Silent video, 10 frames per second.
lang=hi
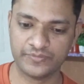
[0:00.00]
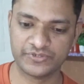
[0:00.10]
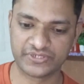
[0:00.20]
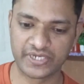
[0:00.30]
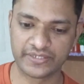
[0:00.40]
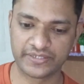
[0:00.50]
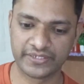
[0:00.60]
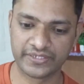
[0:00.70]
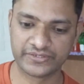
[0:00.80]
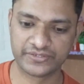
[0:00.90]
अब स्टार्ट
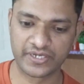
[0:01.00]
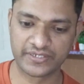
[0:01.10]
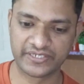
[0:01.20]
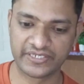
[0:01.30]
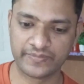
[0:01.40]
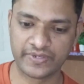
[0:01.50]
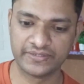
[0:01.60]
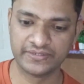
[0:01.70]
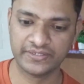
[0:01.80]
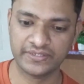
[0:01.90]
करेंगे स्टार्ट करने के
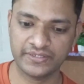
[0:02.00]
बाद